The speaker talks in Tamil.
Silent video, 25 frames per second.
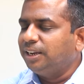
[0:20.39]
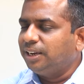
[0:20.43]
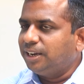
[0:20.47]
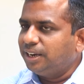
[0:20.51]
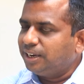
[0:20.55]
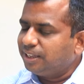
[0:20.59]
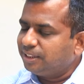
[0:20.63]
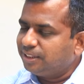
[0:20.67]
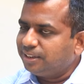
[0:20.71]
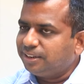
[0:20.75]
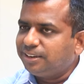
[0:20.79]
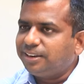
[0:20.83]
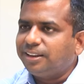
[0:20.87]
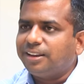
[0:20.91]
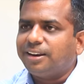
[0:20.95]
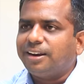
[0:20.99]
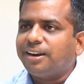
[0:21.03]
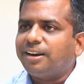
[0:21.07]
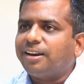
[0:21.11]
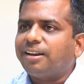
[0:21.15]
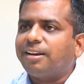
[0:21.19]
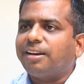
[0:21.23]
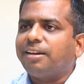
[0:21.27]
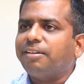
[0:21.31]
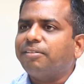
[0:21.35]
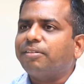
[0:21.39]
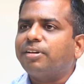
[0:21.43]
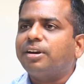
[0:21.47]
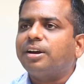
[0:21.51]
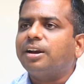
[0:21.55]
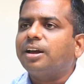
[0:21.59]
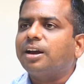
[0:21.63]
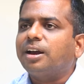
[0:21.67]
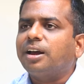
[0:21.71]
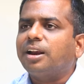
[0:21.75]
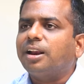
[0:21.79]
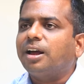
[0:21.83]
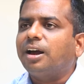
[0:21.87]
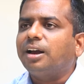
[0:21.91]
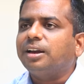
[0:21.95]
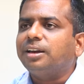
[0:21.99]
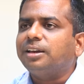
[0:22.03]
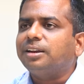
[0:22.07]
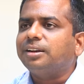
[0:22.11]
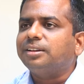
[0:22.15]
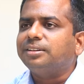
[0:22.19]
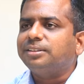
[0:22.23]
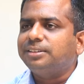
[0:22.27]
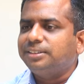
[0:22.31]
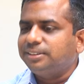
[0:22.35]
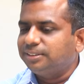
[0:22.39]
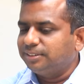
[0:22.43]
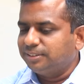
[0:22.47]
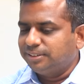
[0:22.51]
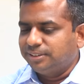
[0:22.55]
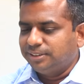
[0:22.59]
கிட்டத்தட்ட ரெண்டரை வருடங்கள் ஆகிறது